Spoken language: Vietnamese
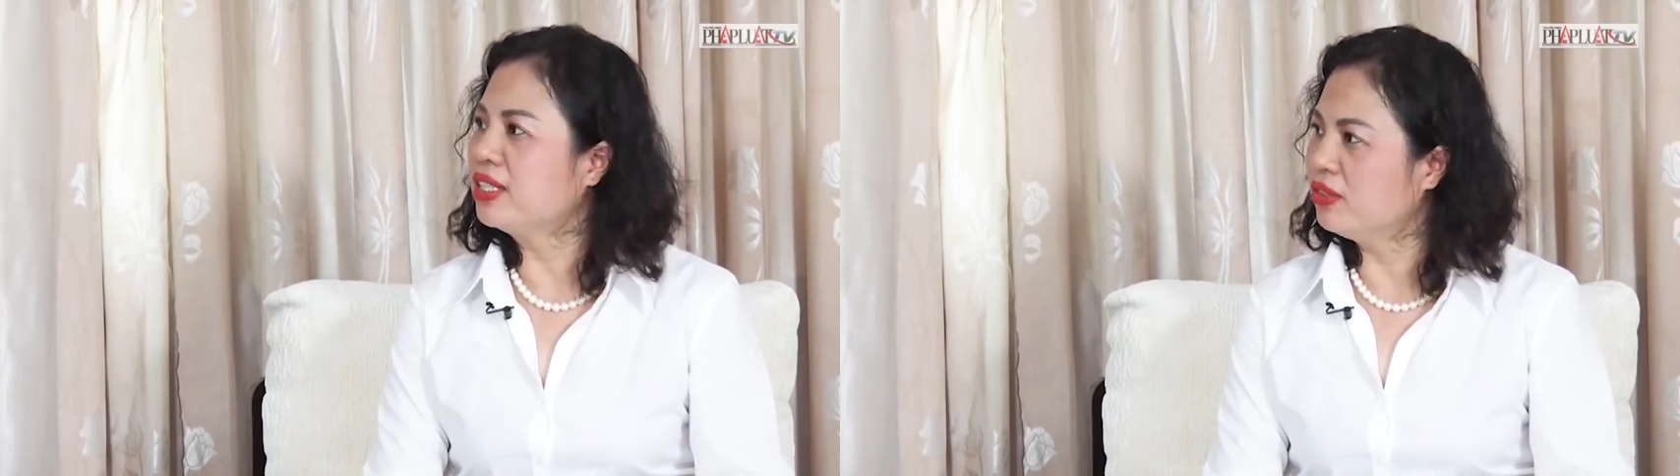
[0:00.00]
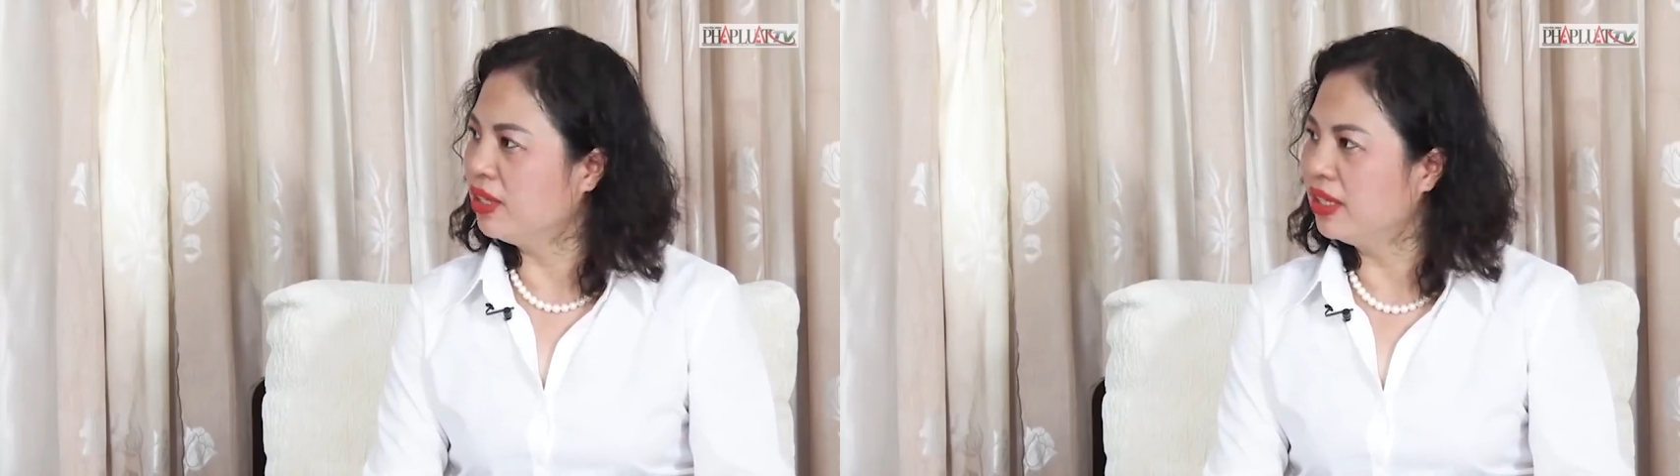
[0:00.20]

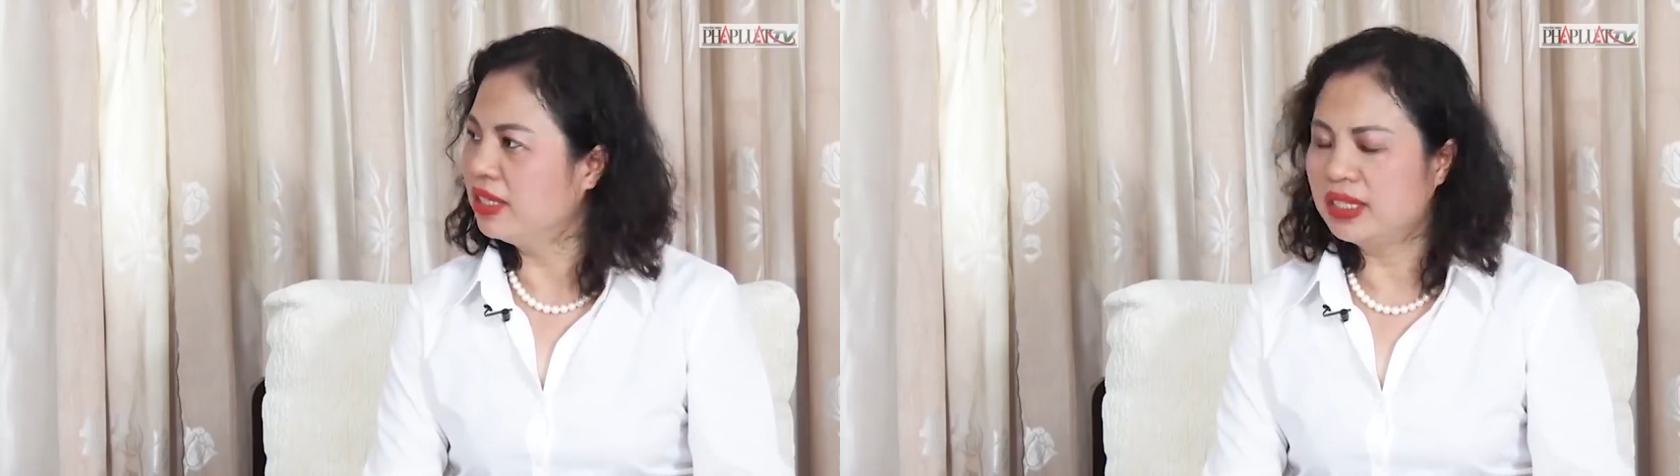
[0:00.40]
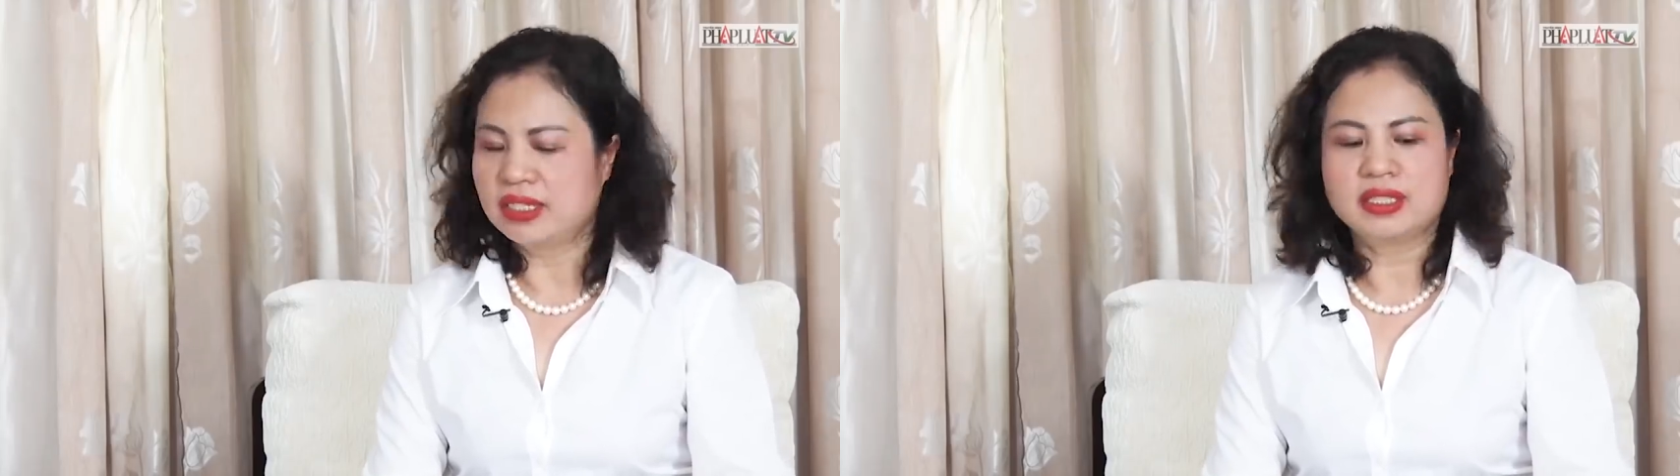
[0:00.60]
trường
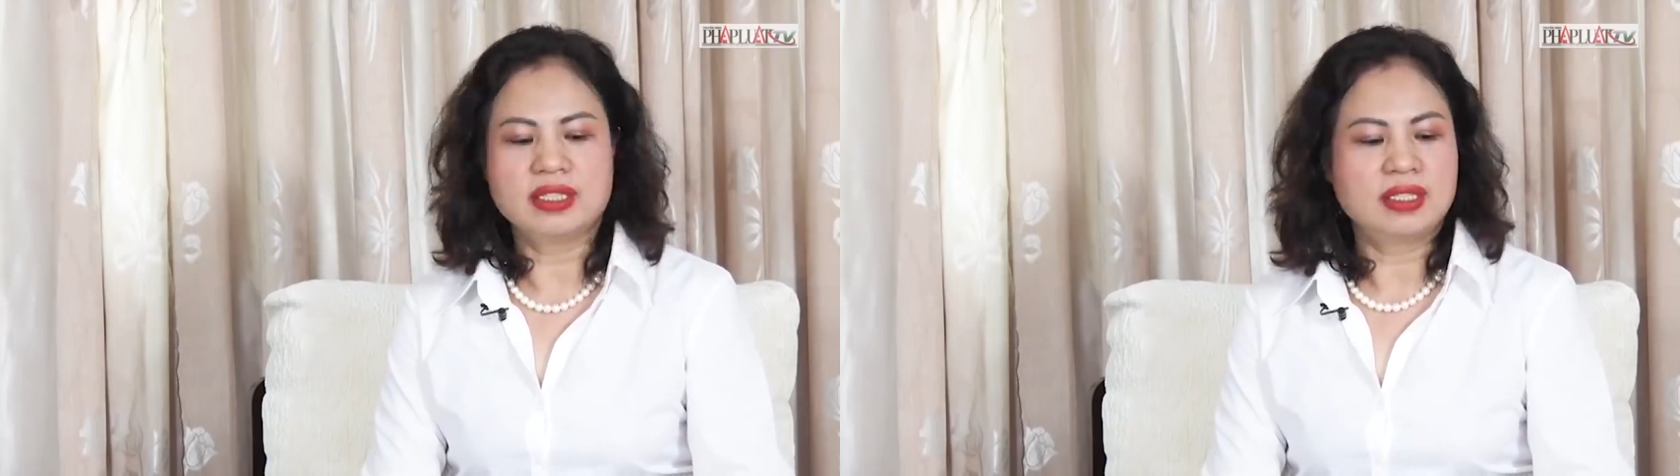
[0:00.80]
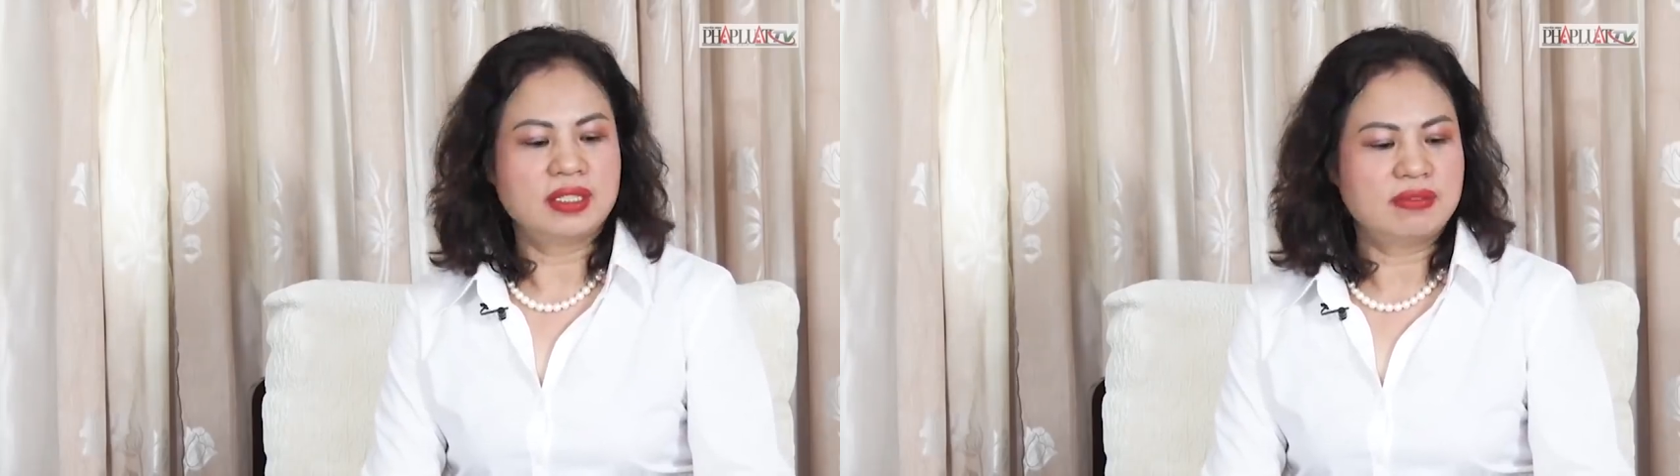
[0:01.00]

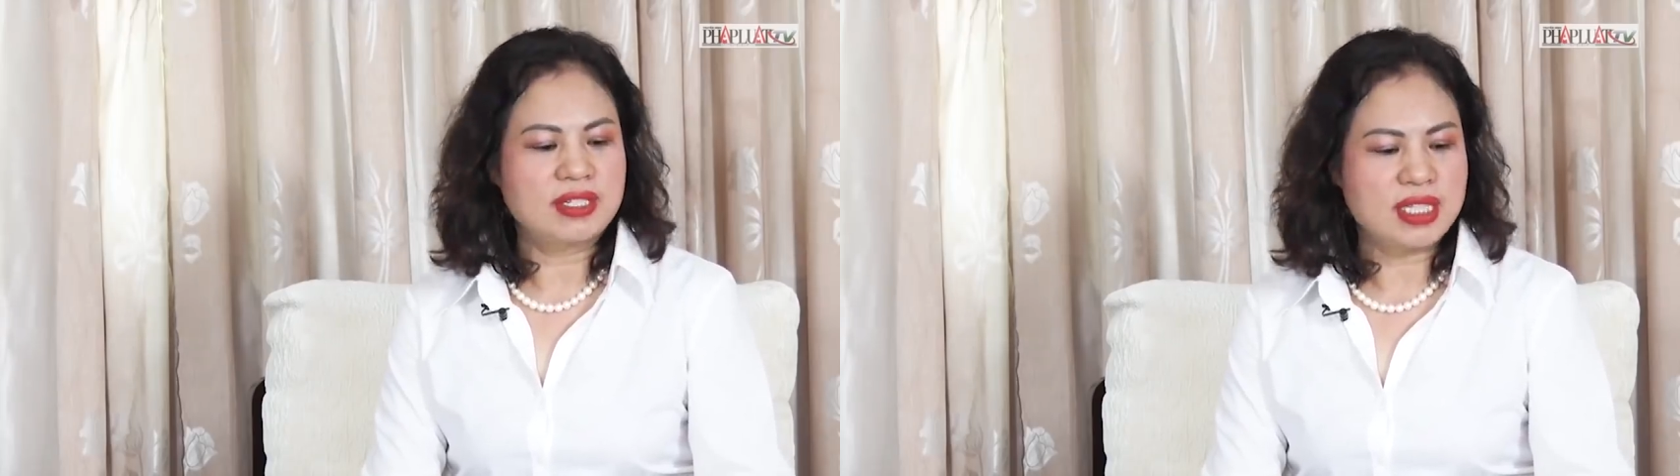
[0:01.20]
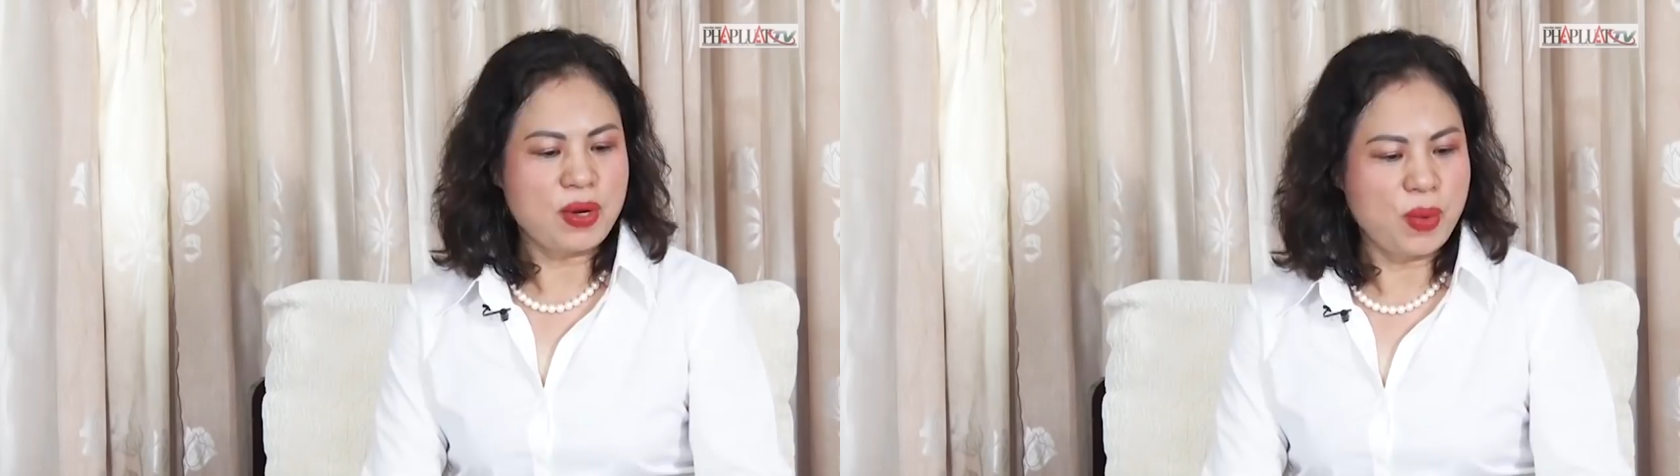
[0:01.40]

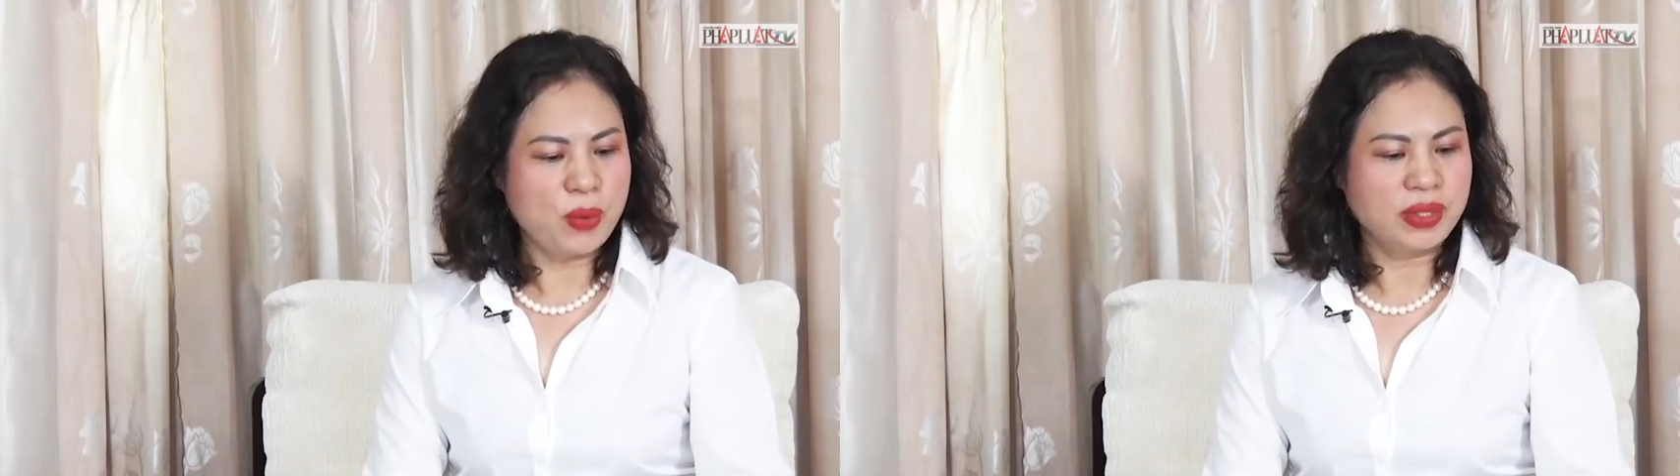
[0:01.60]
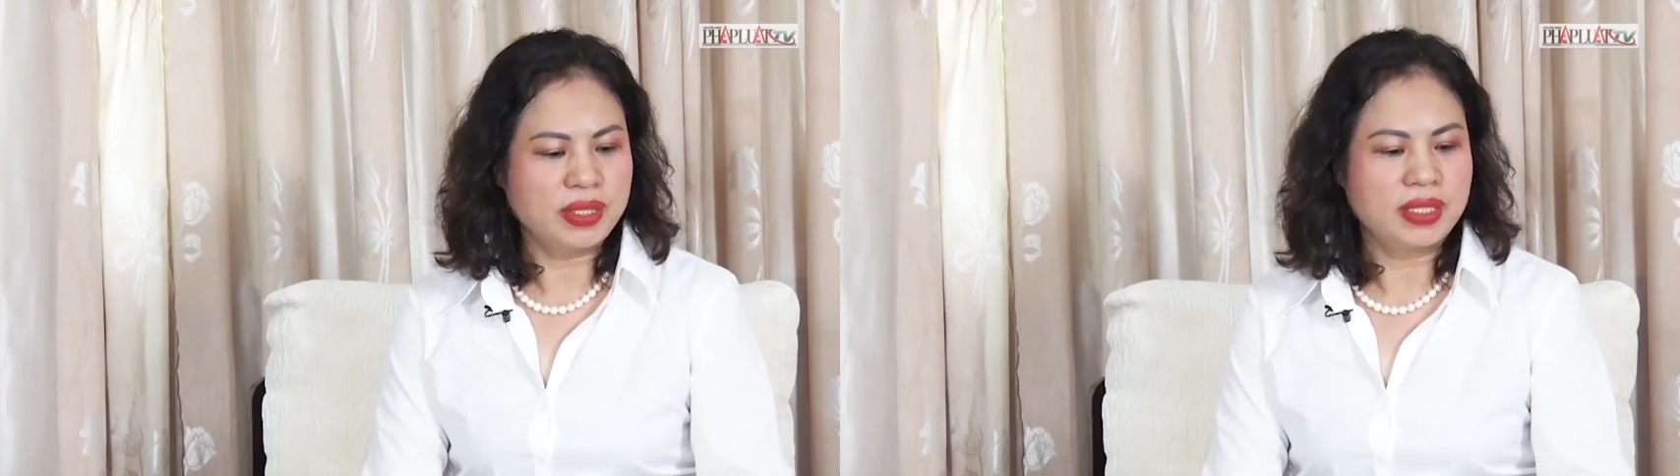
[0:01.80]
và xã
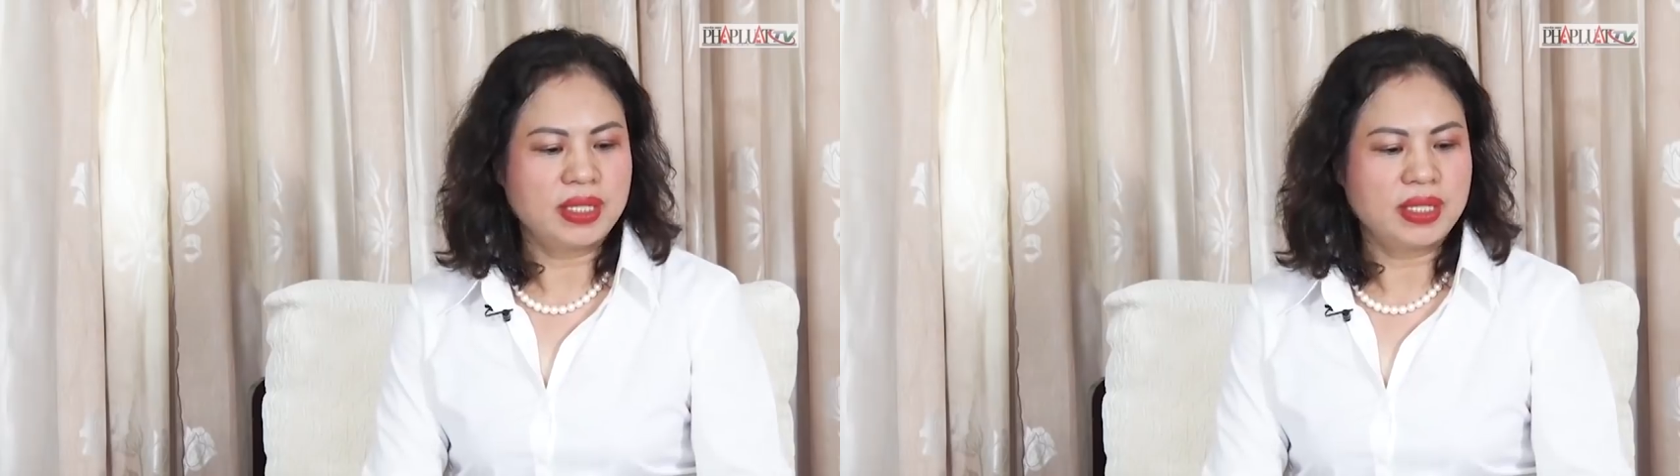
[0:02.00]
hội.